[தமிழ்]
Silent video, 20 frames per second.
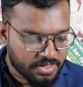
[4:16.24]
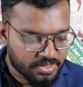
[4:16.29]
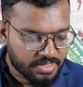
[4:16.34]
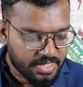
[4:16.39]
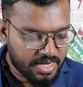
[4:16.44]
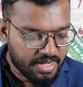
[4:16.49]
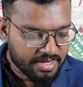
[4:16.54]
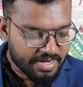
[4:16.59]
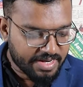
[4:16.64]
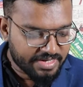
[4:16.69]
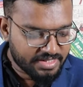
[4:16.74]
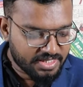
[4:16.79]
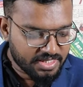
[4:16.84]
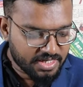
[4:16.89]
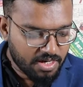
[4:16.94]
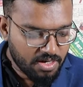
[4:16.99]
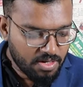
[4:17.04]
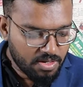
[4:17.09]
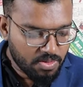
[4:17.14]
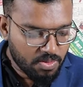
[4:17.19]
சில
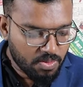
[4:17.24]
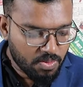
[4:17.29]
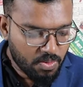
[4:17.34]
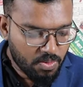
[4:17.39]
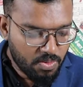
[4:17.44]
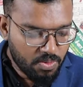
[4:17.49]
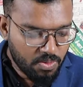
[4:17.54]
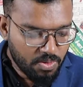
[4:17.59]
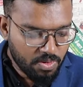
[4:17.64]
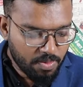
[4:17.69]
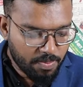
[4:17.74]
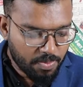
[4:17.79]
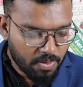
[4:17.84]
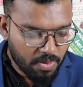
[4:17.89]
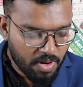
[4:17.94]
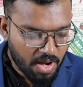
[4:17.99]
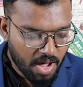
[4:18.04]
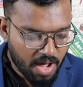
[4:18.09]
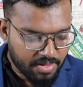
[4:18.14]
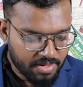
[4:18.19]
கட்சிகள் உள்ளூர்
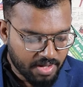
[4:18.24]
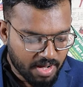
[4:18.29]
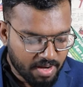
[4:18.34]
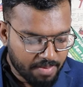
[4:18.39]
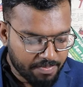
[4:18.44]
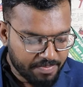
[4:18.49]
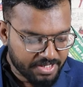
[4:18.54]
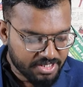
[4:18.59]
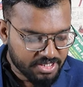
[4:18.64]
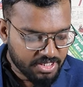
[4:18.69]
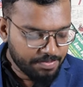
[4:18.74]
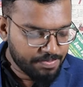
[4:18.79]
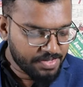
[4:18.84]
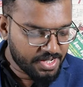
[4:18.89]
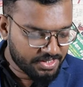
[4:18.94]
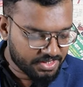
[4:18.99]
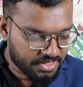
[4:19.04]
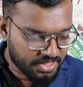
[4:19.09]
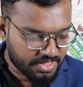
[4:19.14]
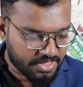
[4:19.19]
பொருளாதாரம் பற்றி
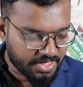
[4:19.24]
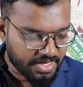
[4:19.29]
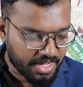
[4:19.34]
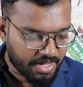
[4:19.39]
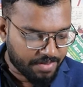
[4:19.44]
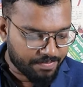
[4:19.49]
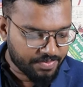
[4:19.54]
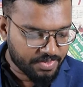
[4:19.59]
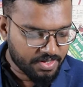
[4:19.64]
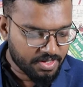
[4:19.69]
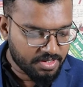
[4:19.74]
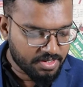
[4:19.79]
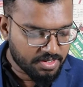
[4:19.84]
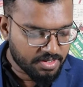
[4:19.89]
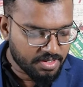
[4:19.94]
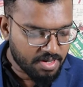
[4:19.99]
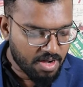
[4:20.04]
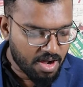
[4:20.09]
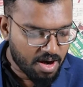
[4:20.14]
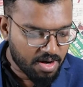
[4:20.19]
பேசுகின்றன
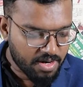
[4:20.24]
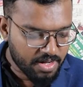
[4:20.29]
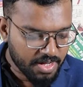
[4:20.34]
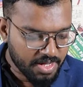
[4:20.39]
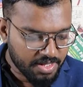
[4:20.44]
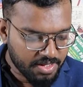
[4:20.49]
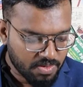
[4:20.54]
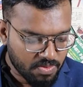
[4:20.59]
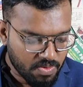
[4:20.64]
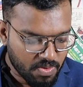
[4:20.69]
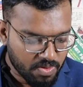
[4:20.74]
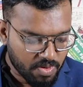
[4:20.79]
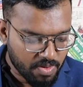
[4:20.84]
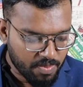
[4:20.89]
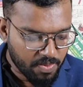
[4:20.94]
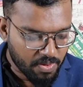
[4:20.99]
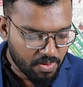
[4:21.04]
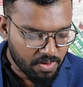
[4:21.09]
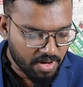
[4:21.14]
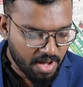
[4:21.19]
நாடு
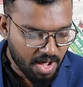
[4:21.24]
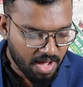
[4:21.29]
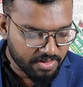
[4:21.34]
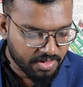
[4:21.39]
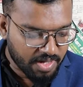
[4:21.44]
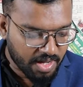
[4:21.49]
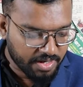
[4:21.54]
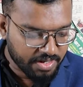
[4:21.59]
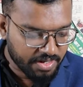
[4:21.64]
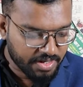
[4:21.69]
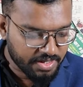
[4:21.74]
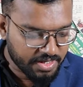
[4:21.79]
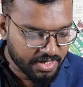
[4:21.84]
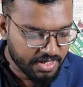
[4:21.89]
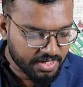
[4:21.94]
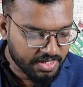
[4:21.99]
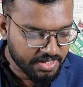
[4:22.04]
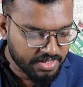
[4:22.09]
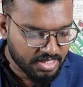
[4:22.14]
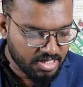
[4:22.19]
எதிர்நோக்கும் பொருளாதார
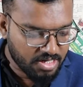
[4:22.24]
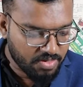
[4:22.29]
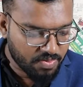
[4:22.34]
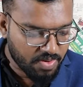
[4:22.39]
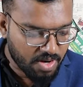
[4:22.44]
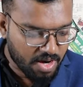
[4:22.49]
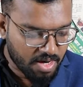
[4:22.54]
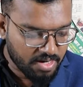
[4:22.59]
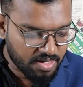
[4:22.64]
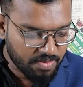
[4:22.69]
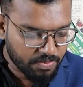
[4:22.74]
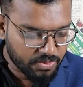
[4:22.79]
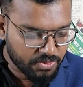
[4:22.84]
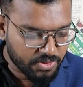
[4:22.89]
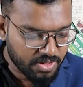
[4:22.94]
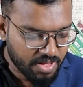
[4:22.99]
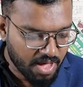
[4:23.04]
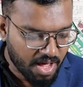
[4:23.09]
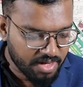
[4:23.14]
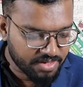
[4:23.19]
நெருக்கடிக்கு தீர்வு காண
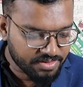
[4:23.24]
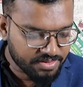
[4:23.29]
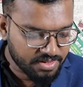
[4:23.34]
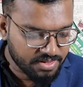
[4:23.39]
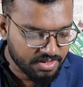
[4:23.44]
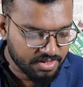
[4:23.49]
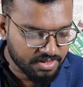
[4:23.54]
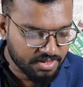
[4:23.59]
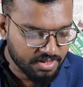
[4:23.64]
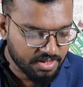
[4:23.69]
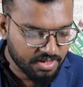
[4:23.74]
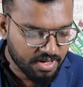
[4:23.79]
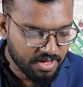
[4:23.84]
புதிதாக சிந்தித்து